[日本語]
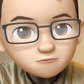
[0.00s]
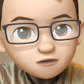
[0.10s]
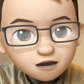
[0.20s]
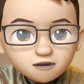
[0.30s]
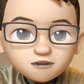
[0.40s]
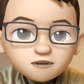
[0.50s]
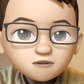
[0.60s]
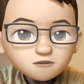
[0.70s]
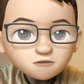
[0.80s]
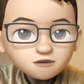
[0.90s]
はい、
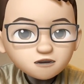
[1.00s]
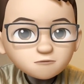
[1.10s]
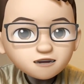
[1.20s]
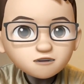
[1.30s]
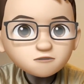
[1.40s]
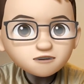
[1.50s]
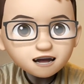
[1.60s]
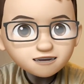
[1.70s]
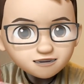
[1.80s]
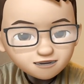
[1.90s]
そしてデメリットの第
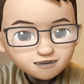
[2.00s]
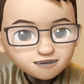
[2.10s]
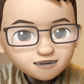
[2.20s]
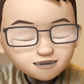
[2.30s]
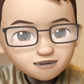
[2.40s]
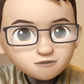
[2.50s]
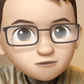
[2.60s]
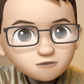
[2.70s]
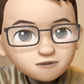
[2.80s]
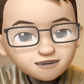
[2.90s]
1位ですね。こ
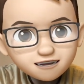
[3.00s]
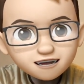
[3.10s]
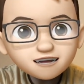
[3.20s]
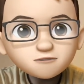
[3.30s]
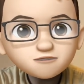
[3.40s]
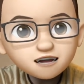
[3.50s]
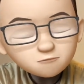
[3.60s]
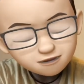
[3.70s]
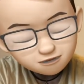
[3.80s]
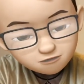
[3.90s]
こはね結構
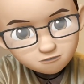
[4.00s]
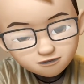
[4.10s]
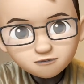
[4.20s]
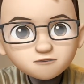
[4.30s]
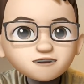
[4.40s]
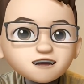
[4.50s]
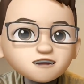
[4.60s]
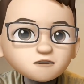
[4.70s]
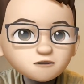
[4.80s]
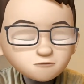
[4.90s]
デメリットとして大きいと
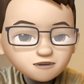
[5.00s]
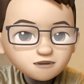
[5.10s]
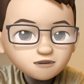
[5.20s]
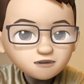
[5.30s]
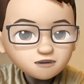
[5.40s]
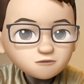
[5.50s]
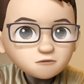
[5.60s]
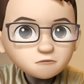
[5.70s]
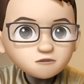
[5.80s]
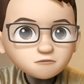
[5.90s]
思います。
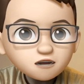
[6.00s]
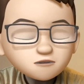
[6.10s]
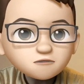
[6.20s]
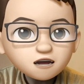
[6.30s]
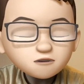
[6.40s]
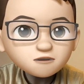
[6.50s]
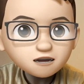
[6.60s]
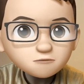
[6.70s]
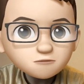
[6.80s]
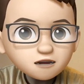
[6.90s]
僕はこの顔だけ
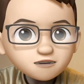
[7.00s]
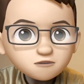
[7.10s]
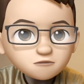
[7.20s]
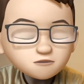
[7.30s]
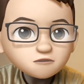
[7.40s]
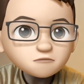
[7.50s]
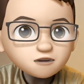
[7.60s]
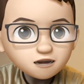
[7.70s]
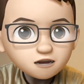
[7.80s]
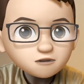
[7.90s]
バーチャルをする上
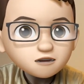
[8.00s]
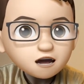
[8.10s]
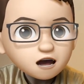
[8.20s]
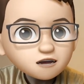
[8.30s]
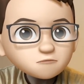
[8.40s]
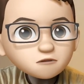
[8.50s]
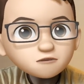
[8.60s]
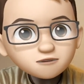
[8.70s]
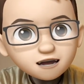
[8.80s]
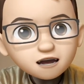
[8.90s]
で iPhone
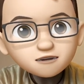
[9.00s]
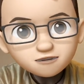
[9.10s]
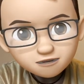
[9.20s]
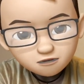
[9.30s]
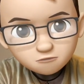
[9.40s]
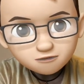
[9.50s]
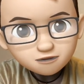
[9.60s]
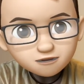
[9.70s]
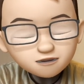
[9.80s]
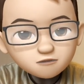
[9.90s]
X 以上でで
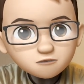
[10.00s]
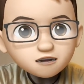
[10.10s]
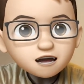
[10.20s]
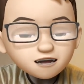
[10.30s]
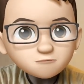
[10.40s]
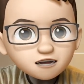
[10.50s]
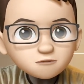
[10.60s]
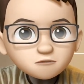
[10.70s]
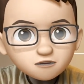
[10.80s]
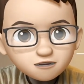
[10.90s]
きるミー
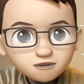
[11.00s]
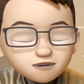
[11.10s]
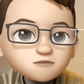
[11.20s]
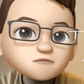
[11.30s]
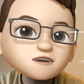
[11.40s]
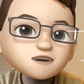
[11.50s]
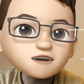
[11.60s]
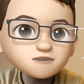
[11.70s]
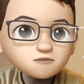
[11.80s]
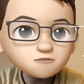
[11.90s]
文字っていうのを使っ
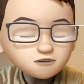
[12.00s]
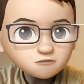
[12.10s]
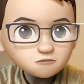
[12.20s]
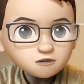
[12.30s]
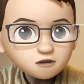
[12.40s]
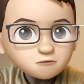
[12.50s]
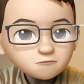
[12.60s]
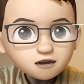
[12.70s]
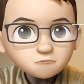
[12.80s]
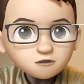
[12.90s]
てるんですよ。
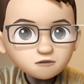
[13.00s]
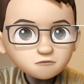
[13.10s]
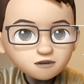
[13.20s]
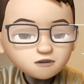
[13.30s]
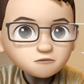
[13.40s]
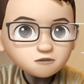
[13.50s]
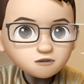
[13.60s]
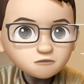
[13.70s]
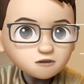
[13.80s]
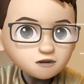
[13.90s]
ミー文字の機能っていうの
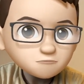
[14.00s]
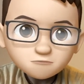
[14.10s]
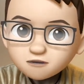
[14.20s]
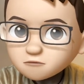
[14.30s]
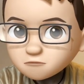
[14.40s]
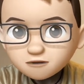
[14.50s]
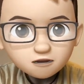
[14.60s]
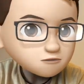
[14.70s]
はこうね